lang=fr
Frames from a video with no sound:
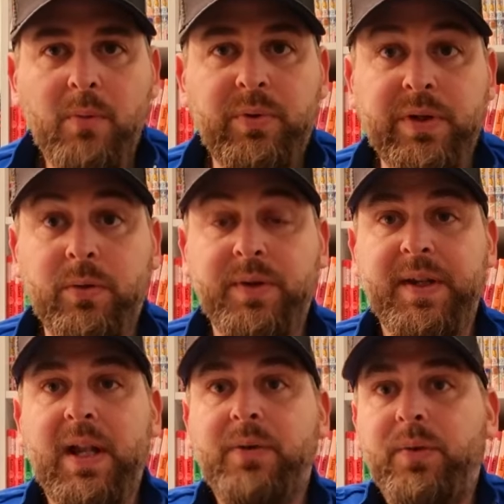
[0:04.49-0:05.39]
puisque
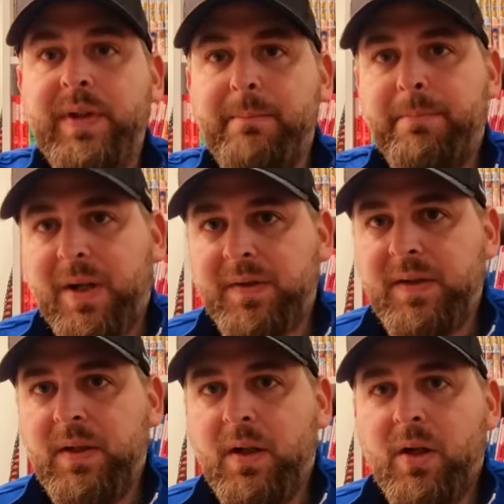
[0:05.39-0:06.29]
c'est la deuxième
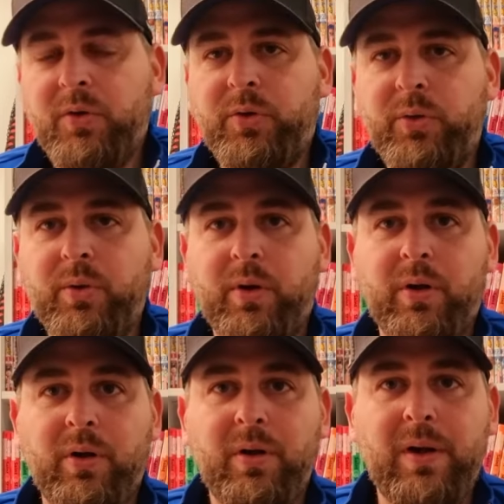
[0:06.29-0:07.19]
partie de
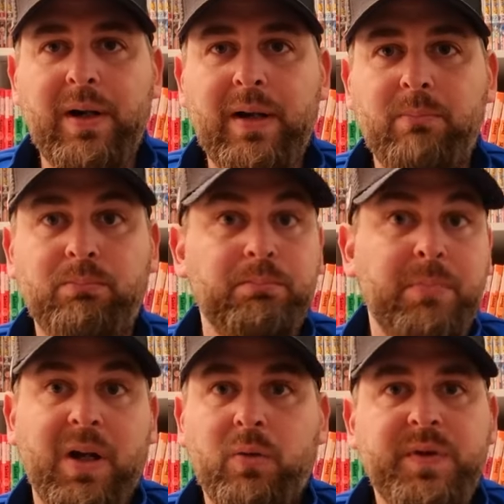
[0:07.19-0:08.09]
euh,
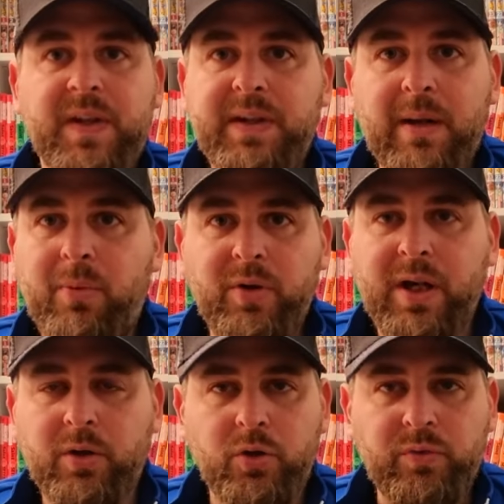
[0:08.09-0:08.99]
bah, le Seiya
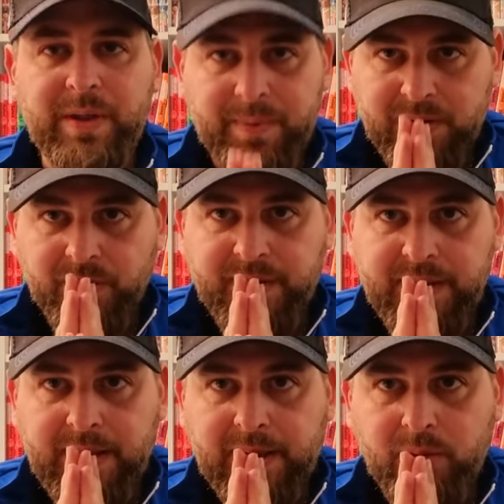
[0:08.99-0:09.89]
manga que je vous ai présenté
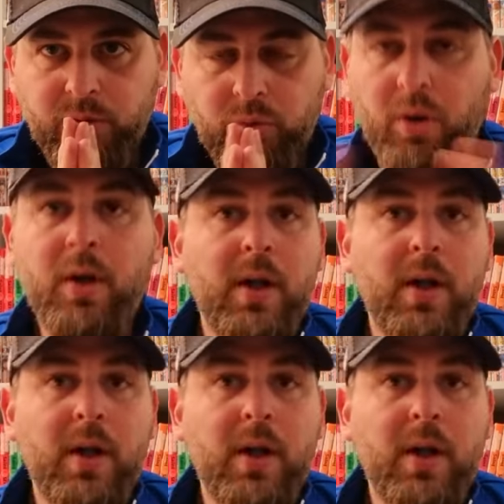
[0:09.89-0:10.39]
il y a quelques jours,